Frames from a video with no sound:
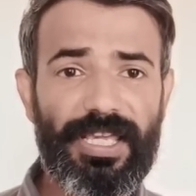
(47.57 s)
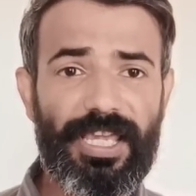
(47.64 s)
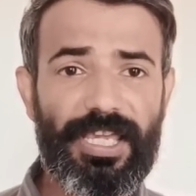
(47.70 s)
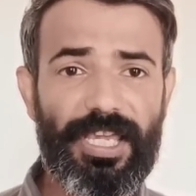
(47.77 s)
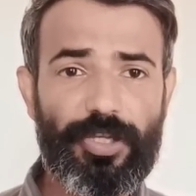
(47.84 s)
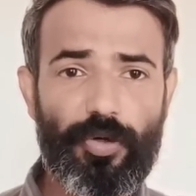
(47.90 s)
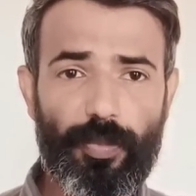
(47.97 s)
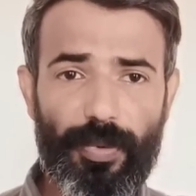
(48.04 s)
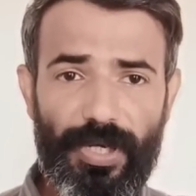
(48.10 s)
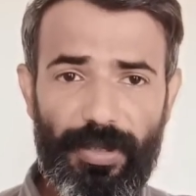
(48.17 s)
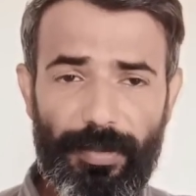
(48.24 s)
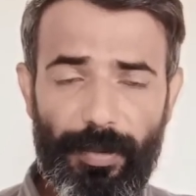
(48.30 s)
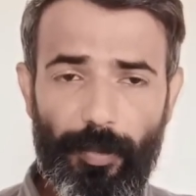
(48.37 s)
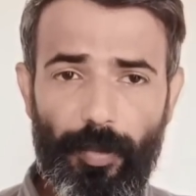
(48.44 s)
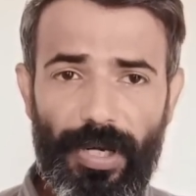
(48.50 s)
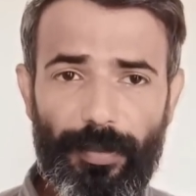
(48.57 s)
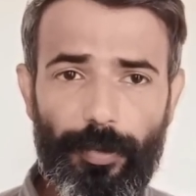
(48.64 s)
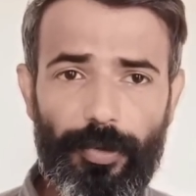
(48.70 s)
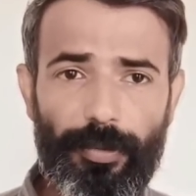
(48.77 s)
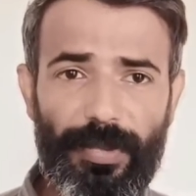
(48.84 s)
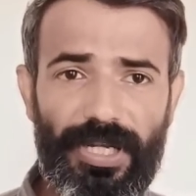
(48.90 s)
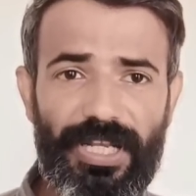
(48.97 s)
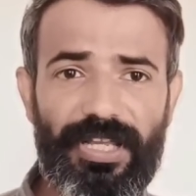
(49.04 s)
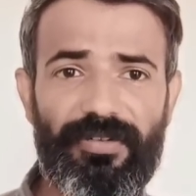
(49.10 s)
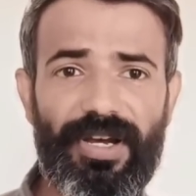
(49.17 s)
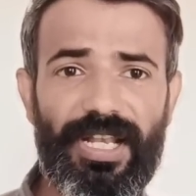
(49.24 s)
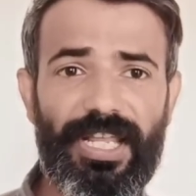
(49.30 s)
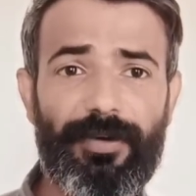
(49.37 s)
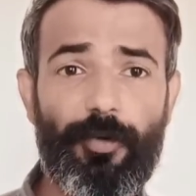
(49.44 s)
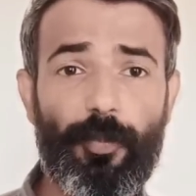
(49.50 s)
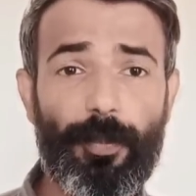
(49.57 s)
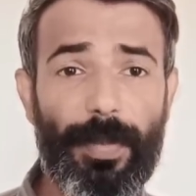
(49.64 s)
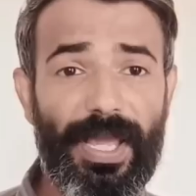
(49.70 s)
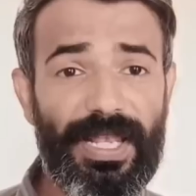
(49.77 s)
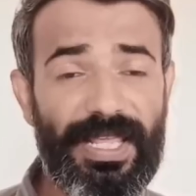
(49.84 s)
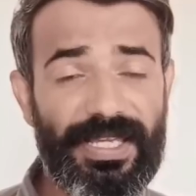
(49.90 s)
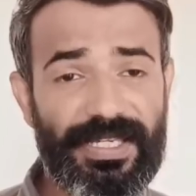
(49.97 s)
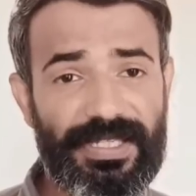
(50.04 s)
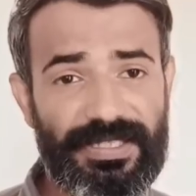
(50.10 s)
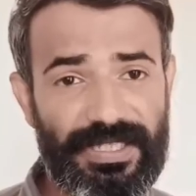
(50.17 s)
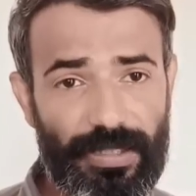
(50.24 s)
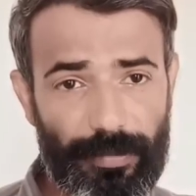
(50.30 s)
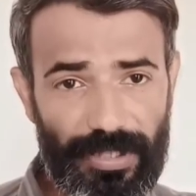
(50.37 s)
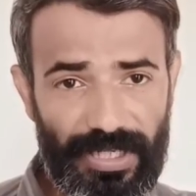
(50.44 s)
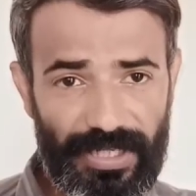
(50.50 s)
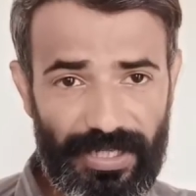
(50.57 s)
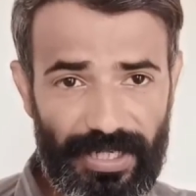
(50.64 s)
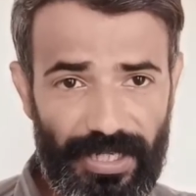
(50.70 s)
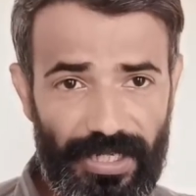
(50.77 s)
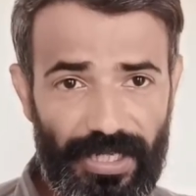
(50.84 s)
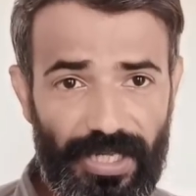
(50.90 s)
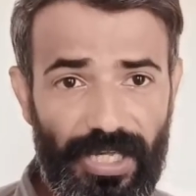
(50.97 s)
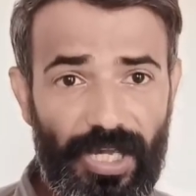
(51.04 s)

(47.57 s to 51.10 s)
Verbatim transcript: कि ये जो फ्री में मोबाइल फोन मिलने वाले हैं वो पहले किसे मिलेंगे